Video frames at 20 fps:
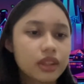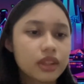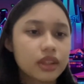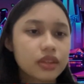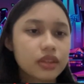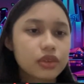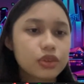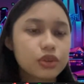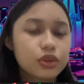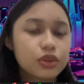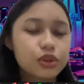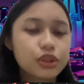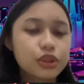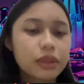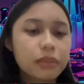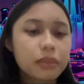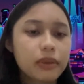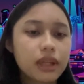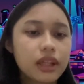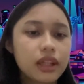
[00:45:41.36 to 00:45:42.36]
jujur
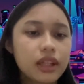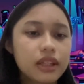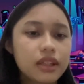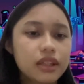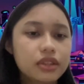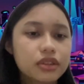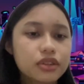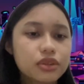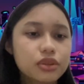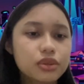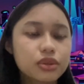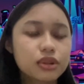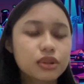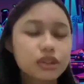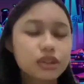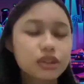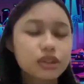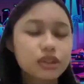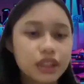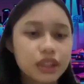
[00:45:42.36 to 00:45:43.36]
yang paling
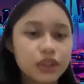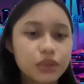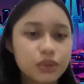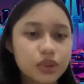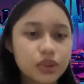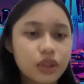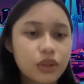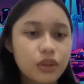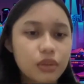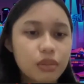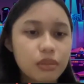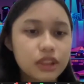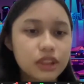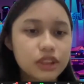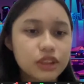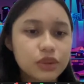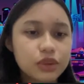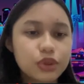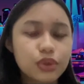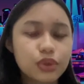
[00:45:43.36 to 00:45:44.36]
susah itu yang kompleks
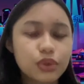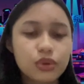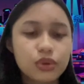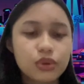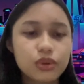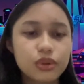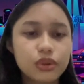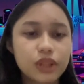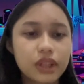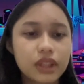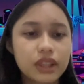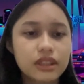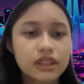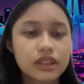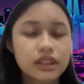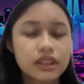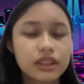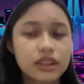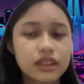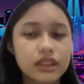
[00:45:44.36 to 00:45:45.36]
itu UX
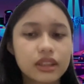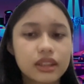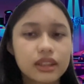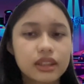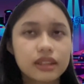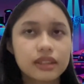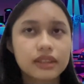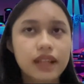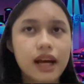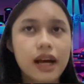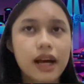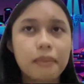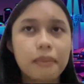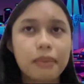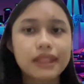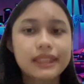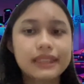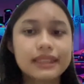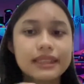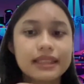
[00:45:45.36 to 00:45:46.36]
uh, eh,
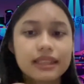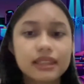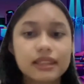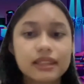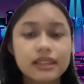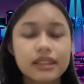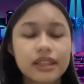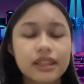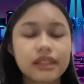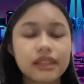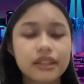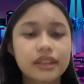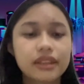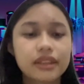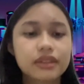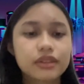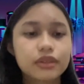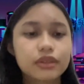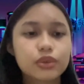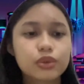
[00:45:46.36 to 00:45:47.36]
tahapan researchnya ya.
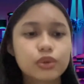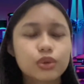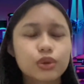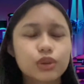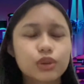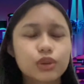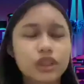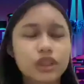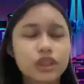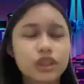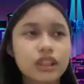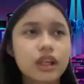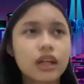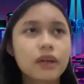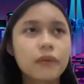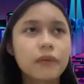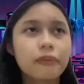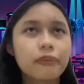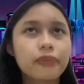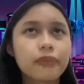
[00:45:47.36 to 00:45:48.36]
Untuk
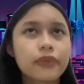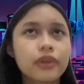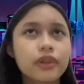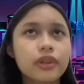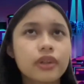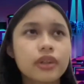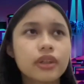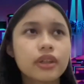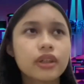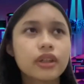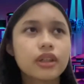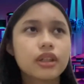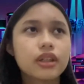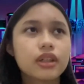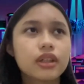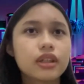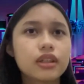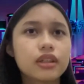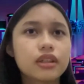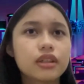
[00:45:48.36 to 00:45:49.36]
kita
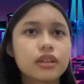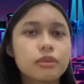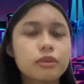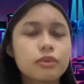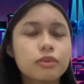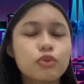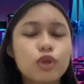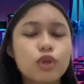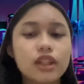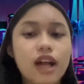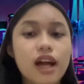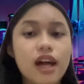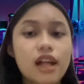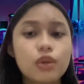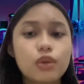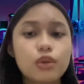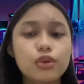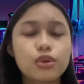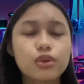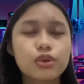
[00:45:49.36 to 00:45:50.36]
uh, membuat
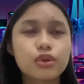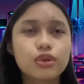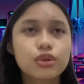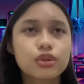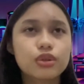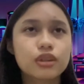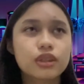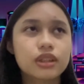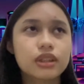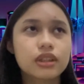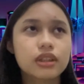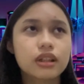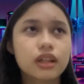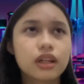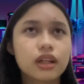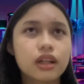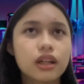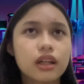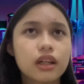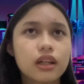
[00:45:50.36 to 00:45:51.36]
alur, terus
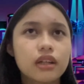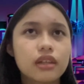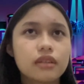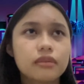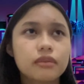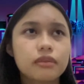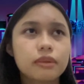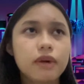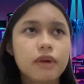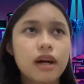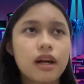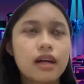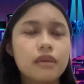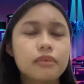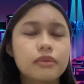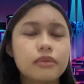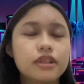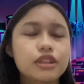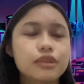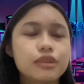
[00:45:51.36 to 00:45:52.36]
kita
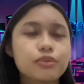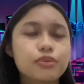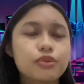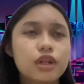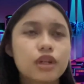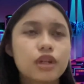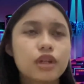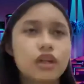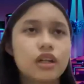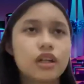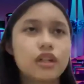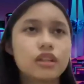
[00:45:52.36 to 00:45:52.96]
memahami sebuah